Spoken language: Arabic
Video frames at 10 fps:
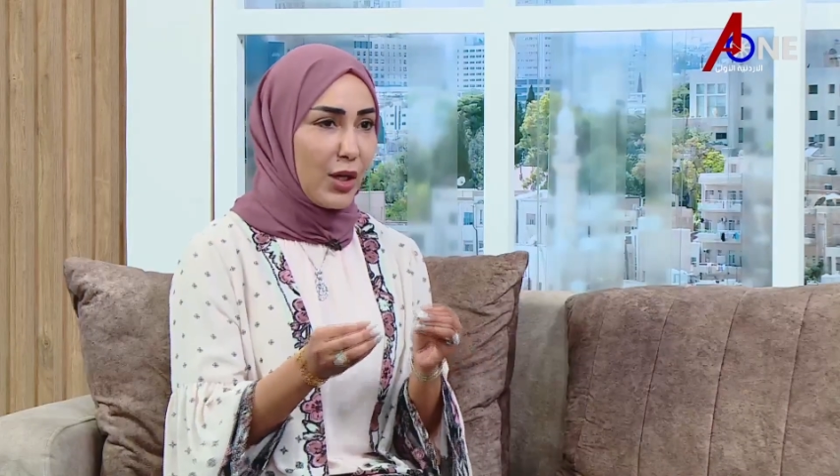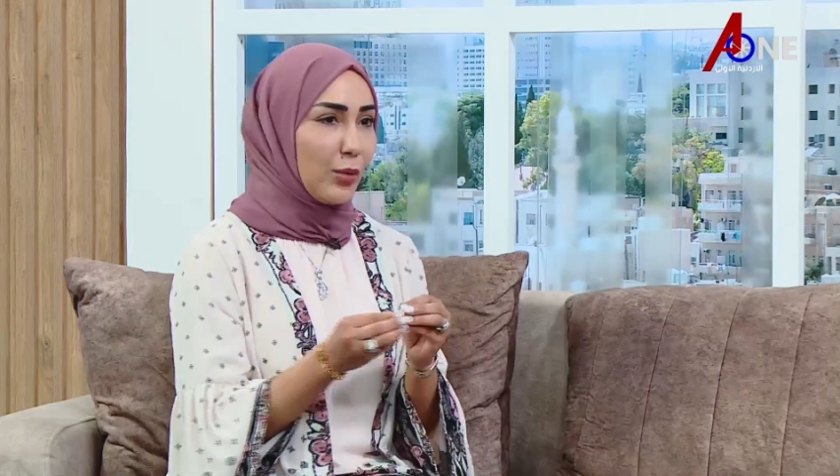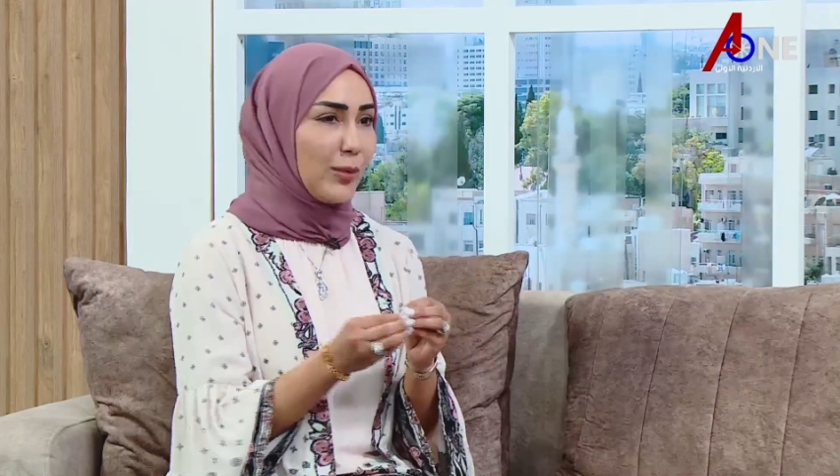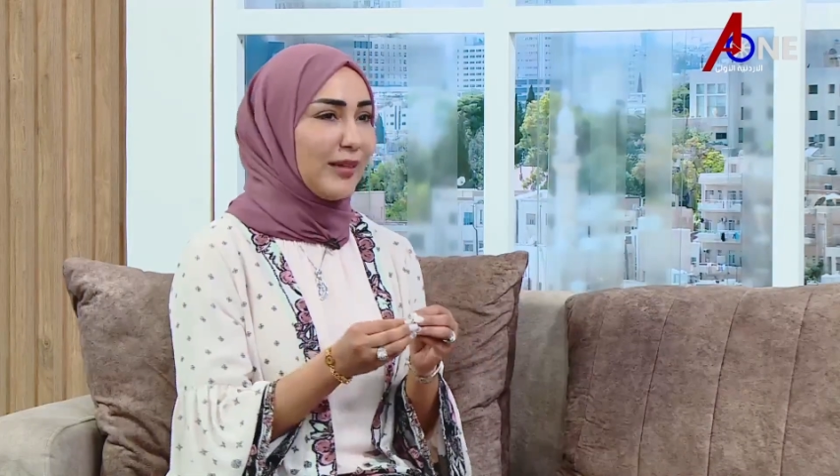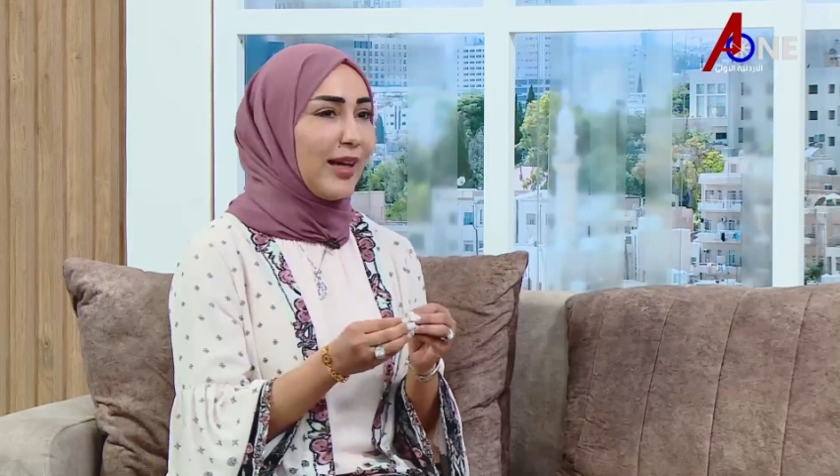
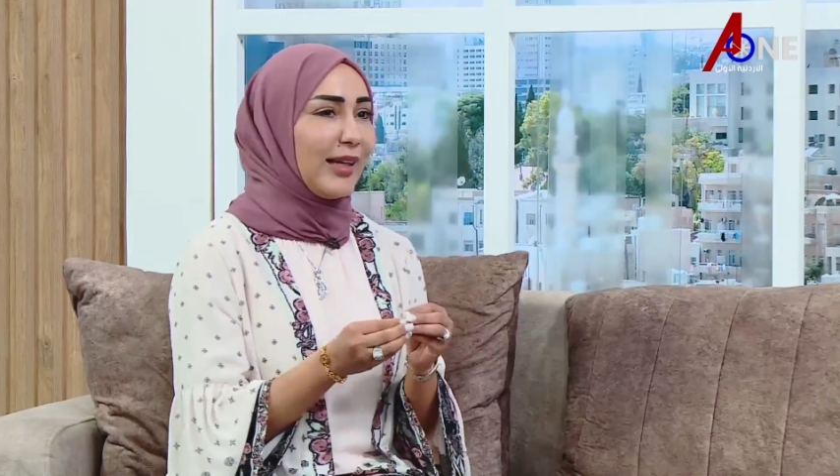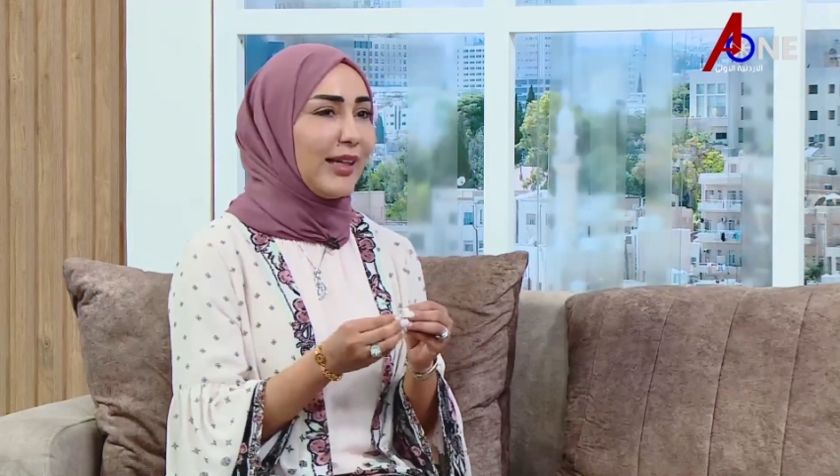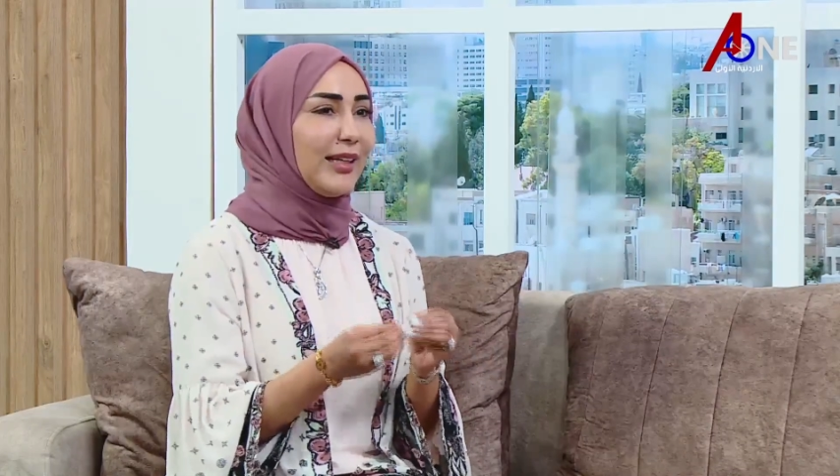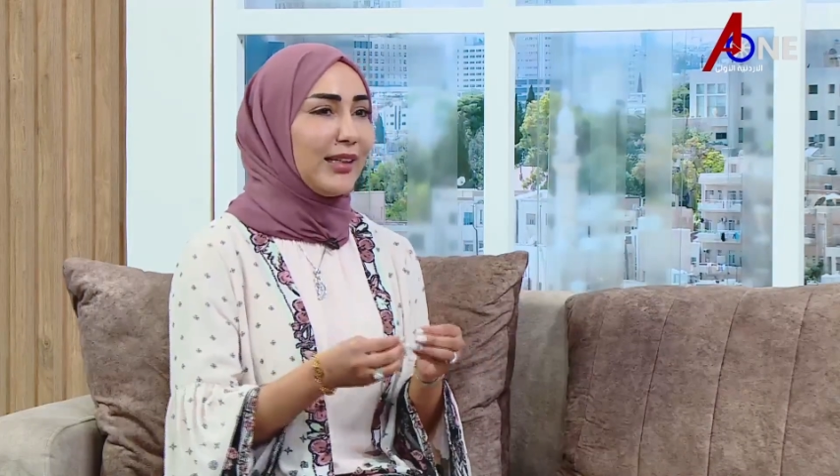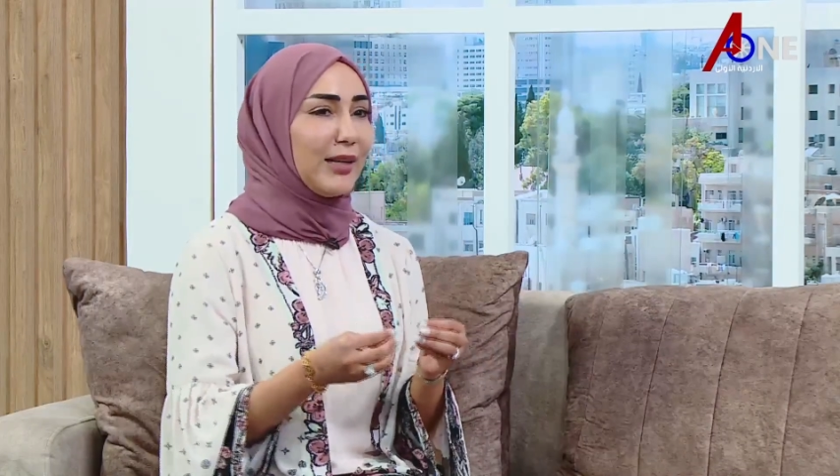وبالتالي
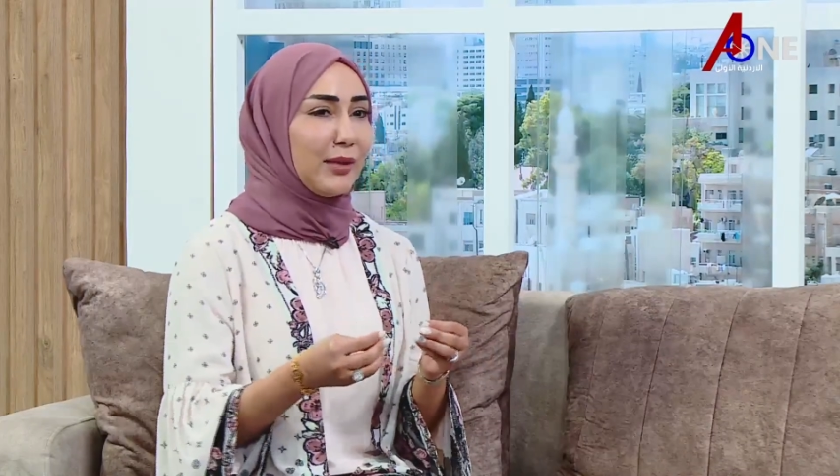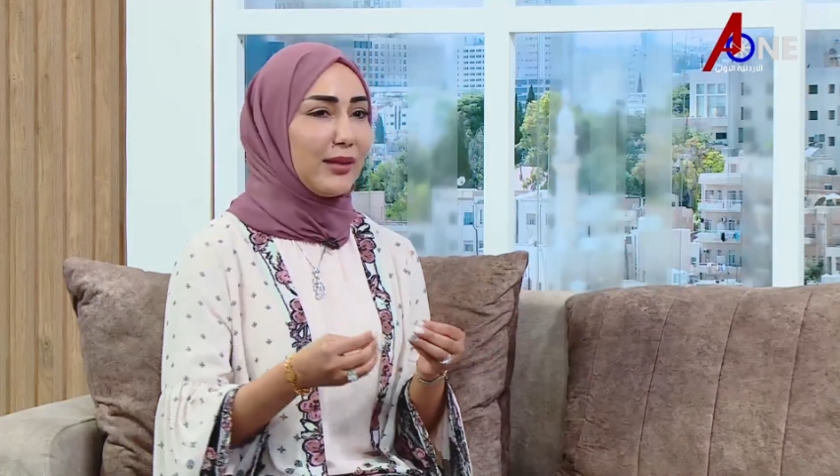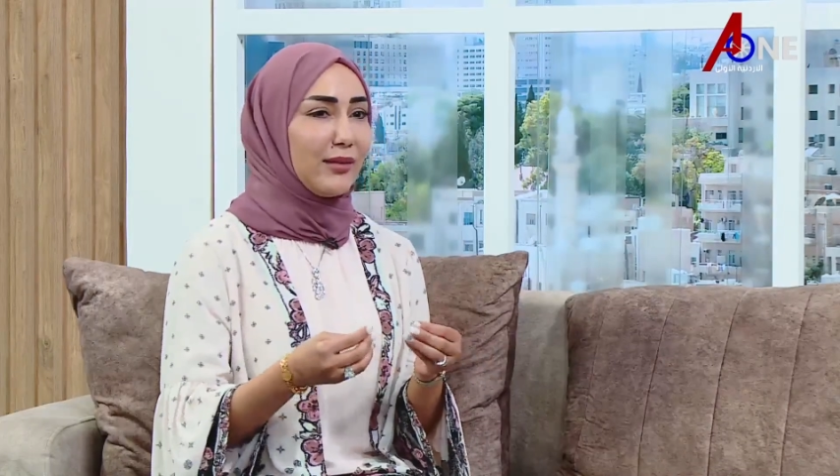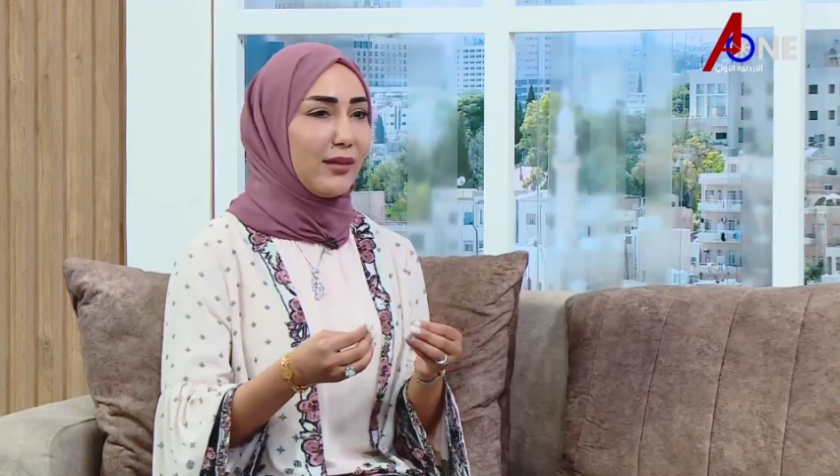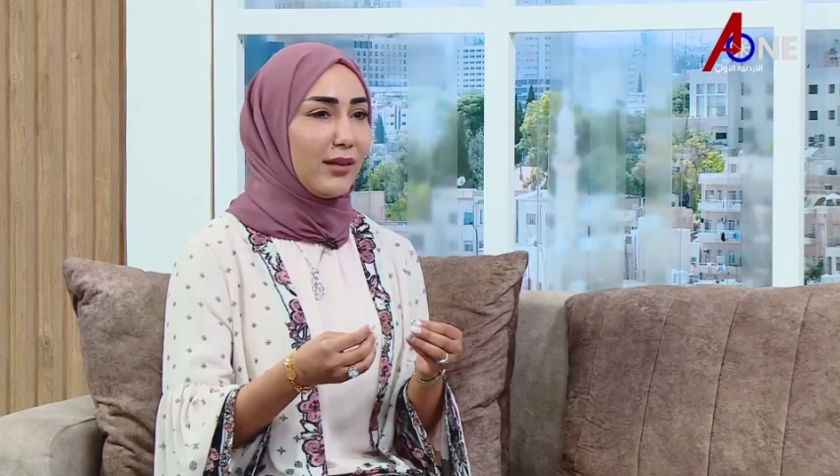احنا
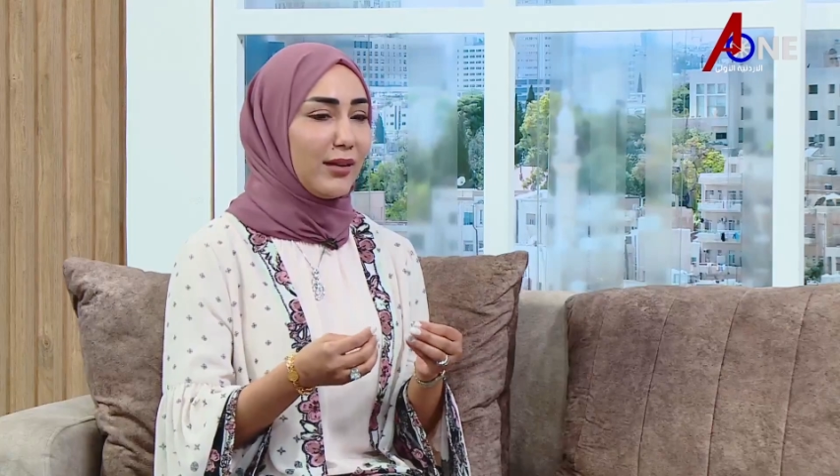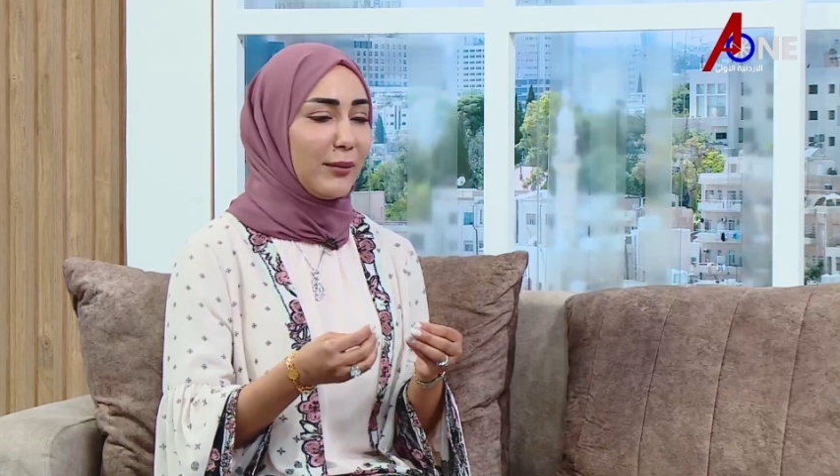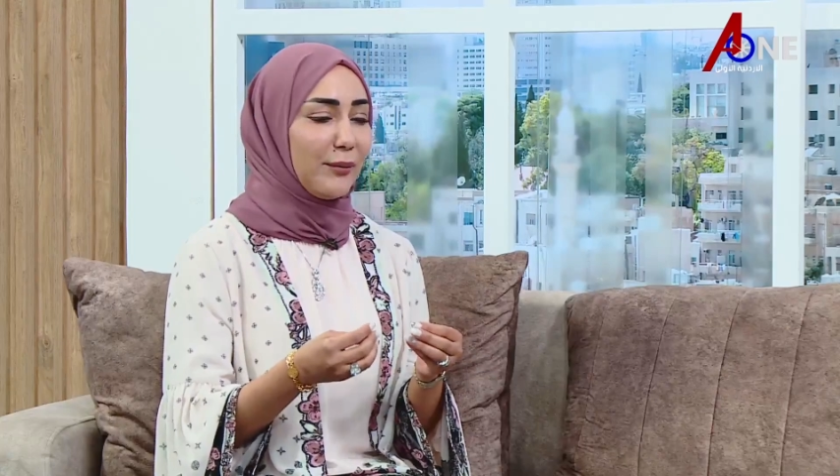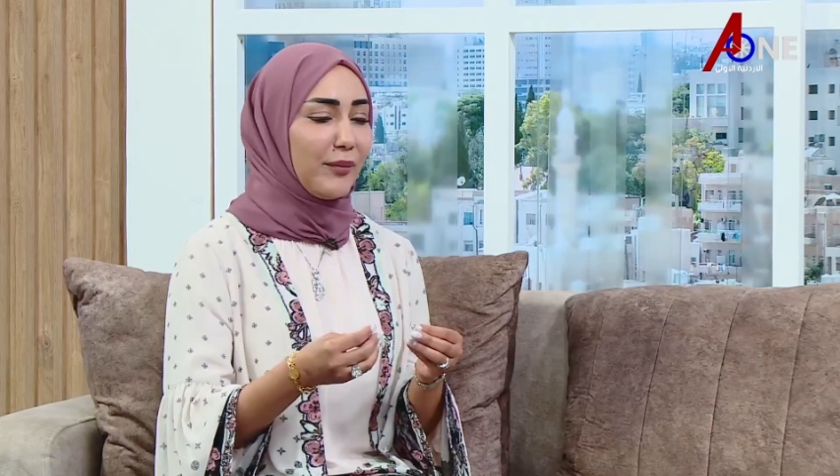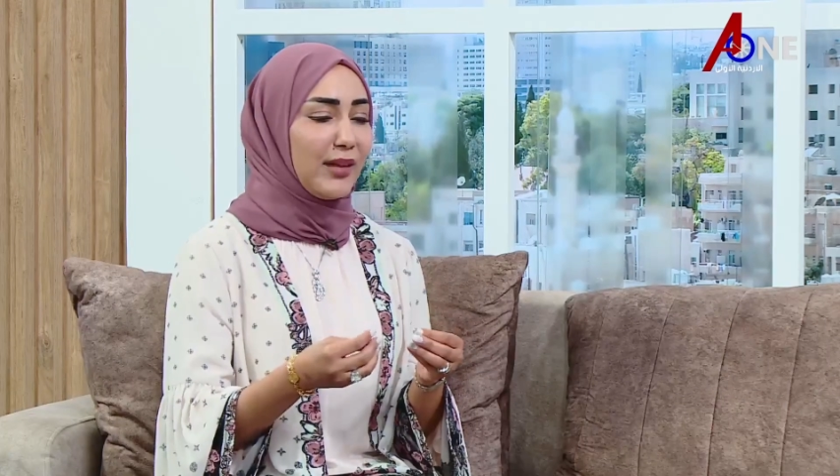لما آه،